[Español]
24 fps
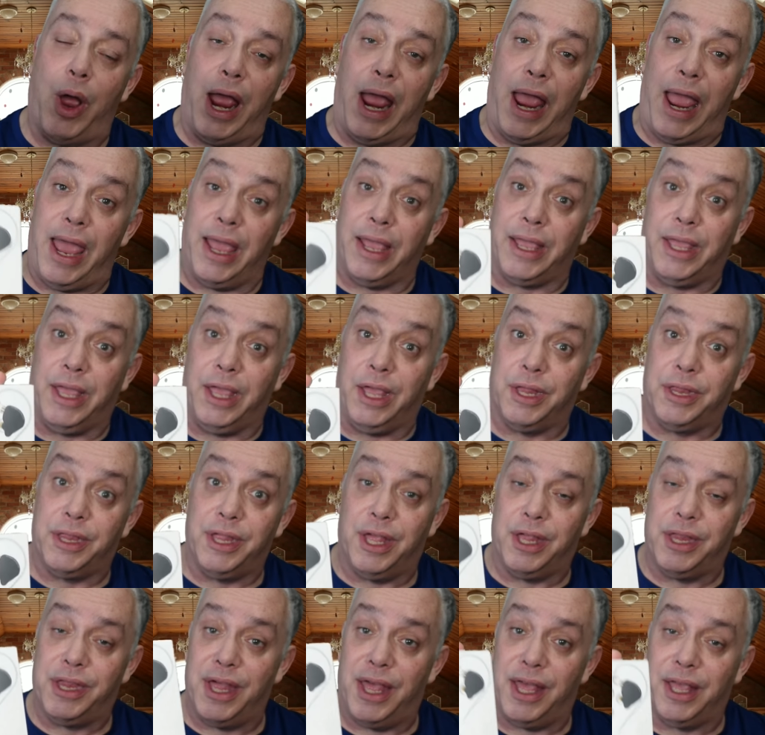X.
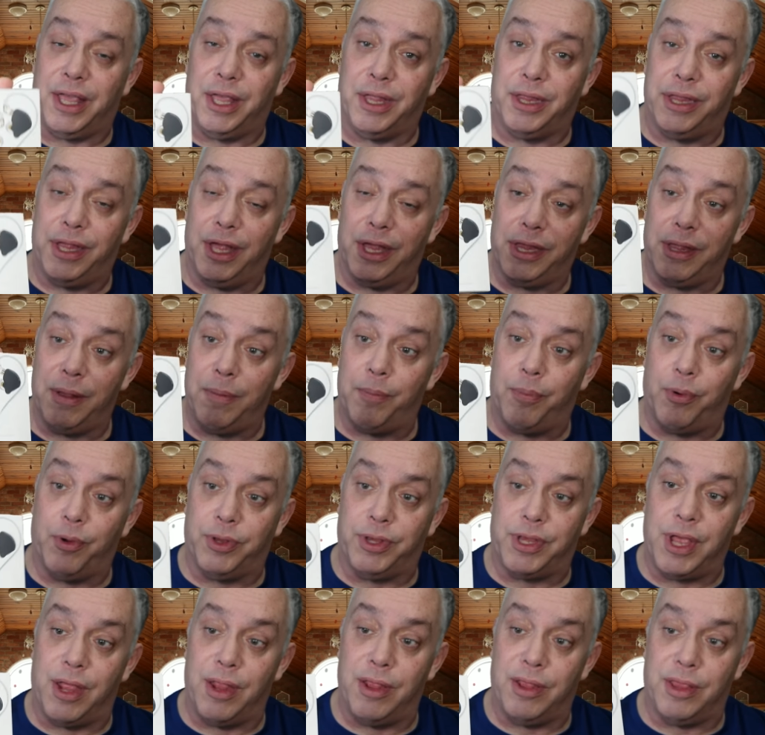Ese X es
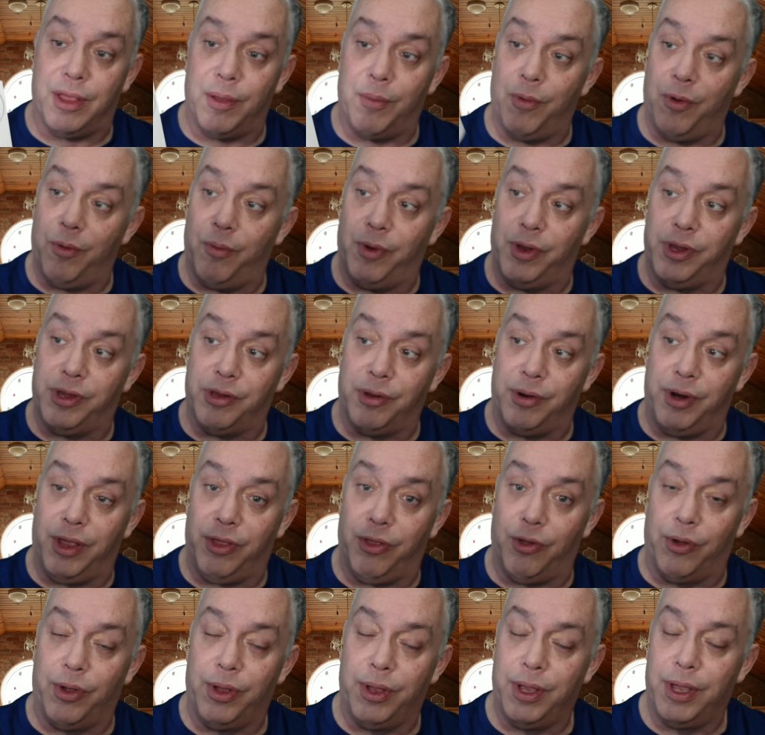importante, muy buen
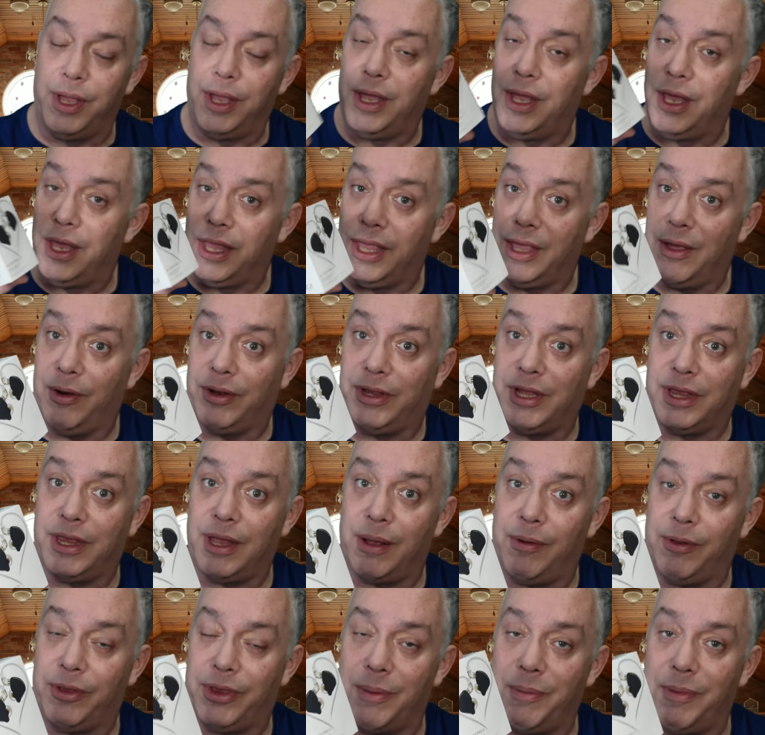sonido. Y ahorita te
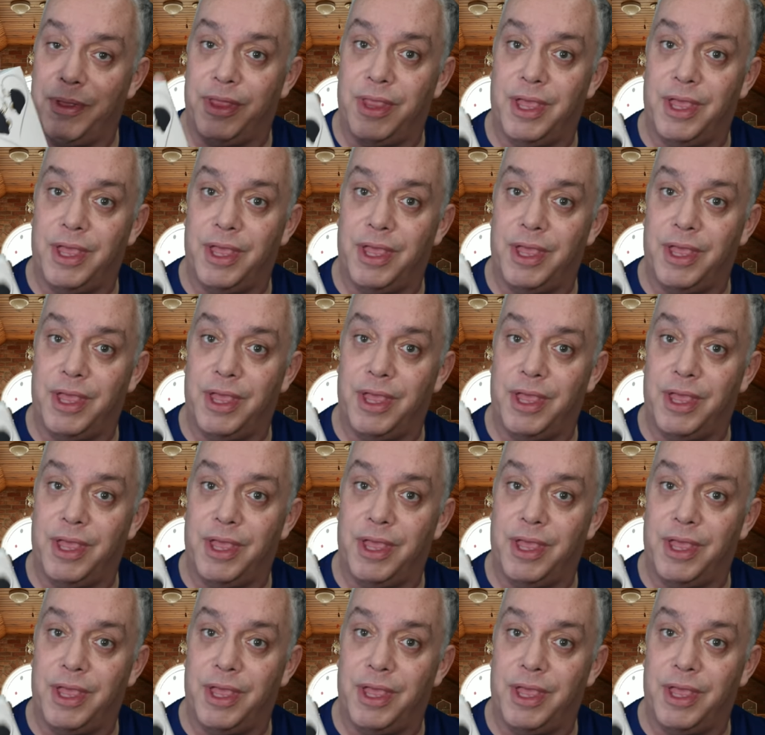hablo también de